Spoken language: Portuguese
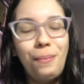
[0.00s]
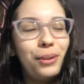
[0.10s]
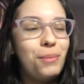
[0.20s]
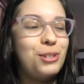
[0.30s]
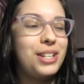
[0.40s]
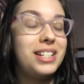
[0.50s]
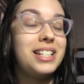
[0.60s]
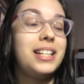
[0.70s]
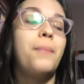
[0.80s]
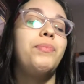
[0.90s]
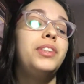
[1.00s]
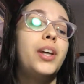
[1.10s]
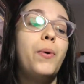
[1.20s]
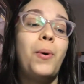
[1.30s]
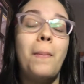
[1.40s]
podemos dizer assim.
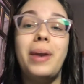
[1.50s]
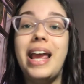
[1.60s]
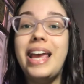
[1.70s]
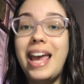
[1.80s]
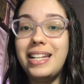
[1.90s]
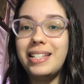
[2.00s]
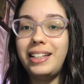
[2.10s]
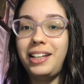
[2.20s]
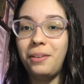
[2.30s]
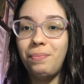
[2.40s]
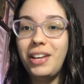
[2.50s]
Então eu comprei esse daqui.